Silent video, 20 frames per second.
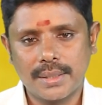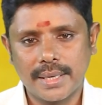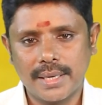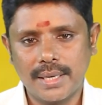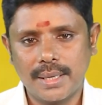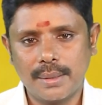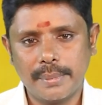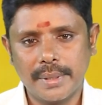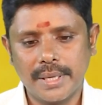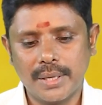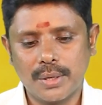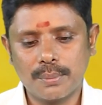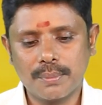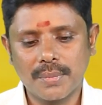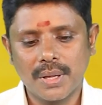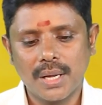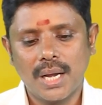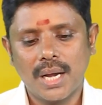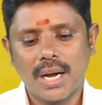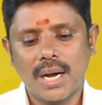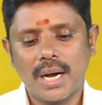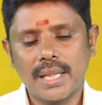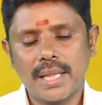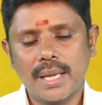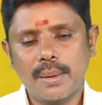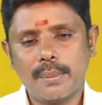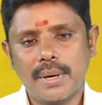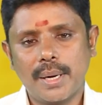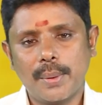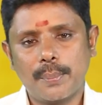ரெண்டு பேரும்
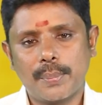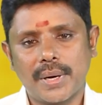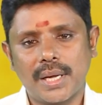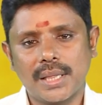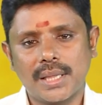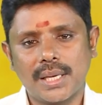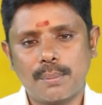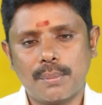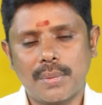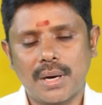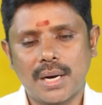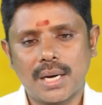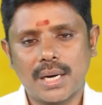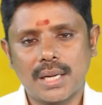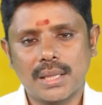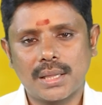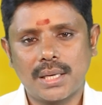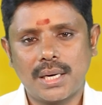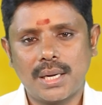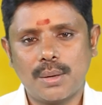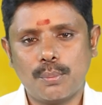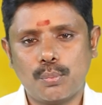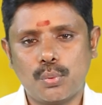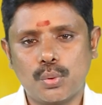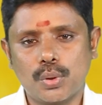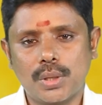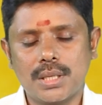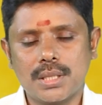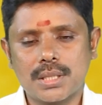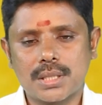அதே மாதிரி பார்த்தீங்கன்னா மகரத்தில்
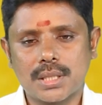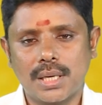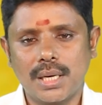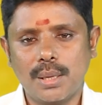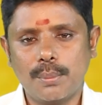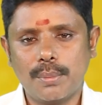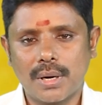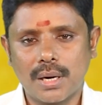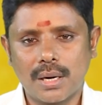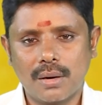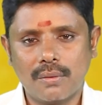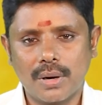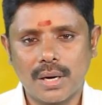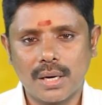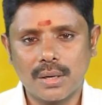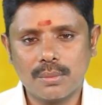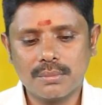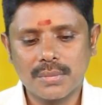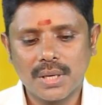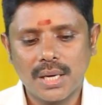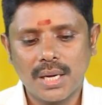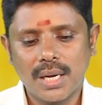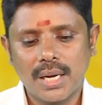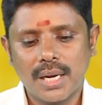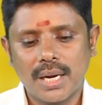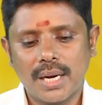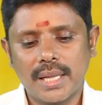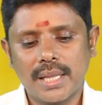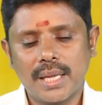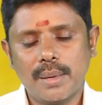புதன் சனி பகவானும்
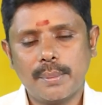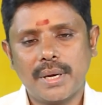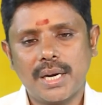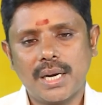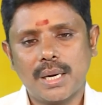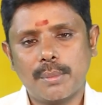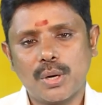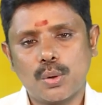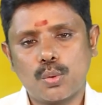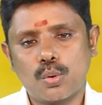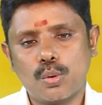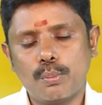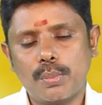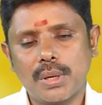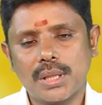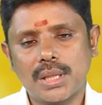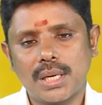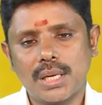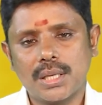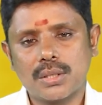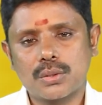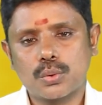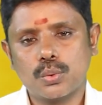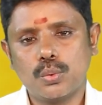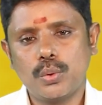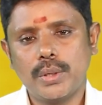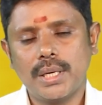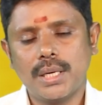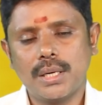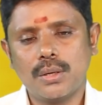அதே மாதிரி நம்மளுக்கு கும்பத்தில்
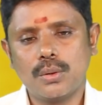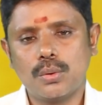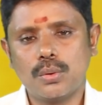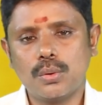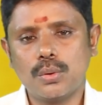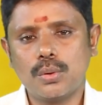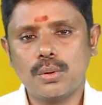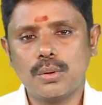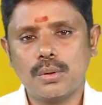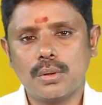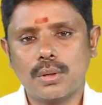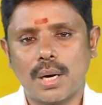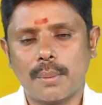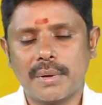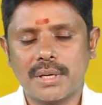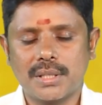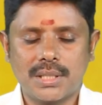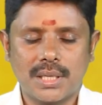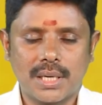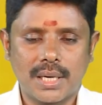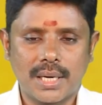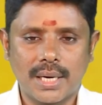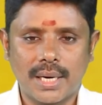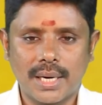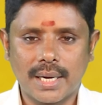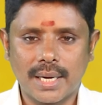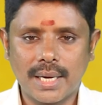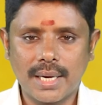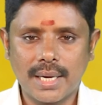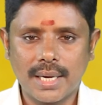சூரியன் குரு
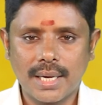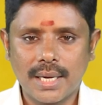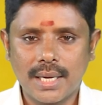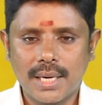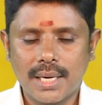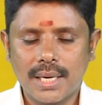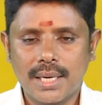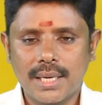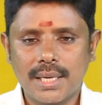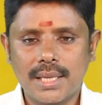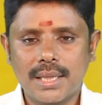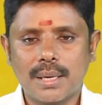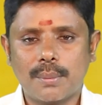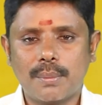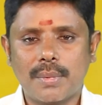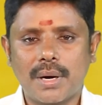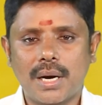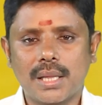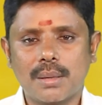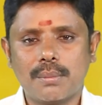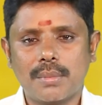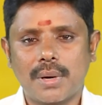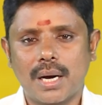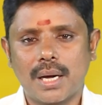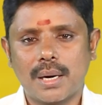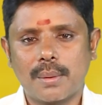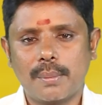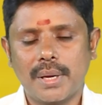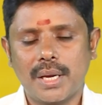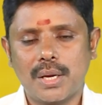அமர்ந்திருக்காங்க இந்த மாதம்
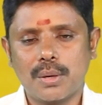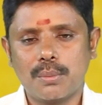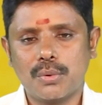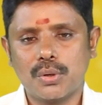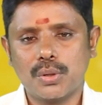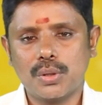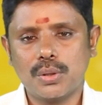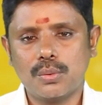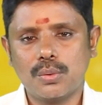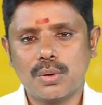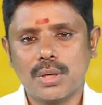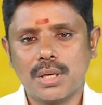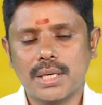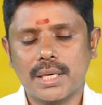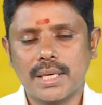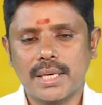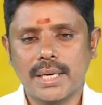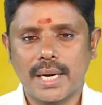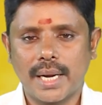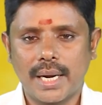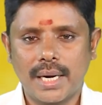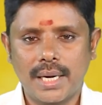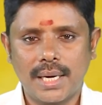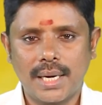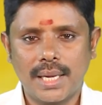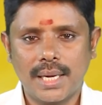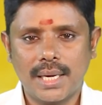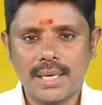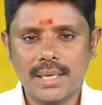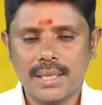ஆரம்பிக்கும் போது உங்களுக்கு கிரக
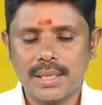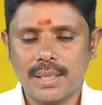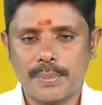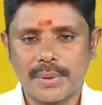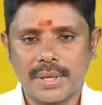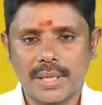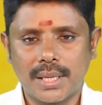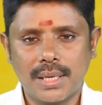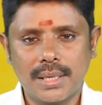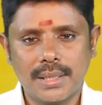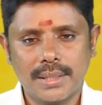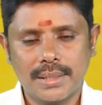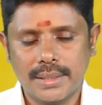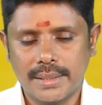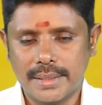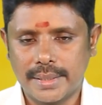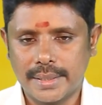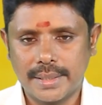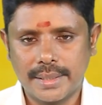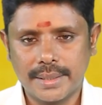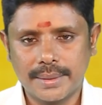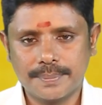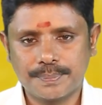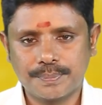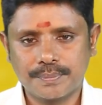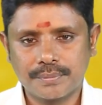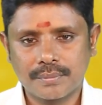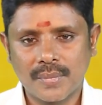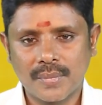நிலைகள் இப்படி தான் இருக்குது